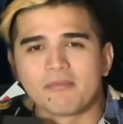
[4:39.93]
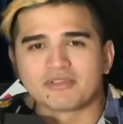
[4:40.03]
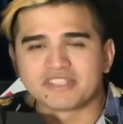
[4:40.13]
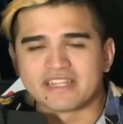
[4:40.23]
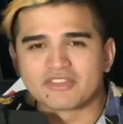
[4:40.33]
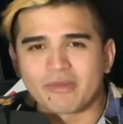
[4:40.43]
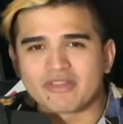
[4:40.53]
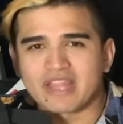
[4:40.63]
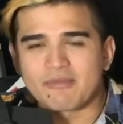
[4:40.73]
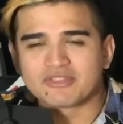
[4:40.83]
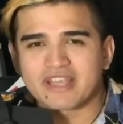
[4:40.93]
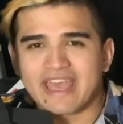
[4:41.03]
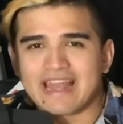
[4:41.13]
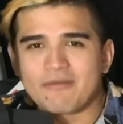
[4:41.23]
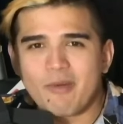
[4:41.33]
Por siguiente instrumento tenemos
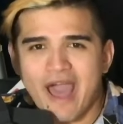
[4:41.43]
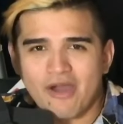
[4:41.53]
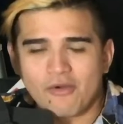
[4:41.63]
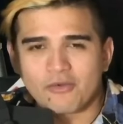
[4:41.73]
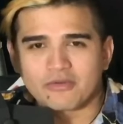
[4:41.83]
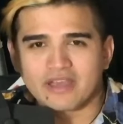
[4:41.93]
el bajo.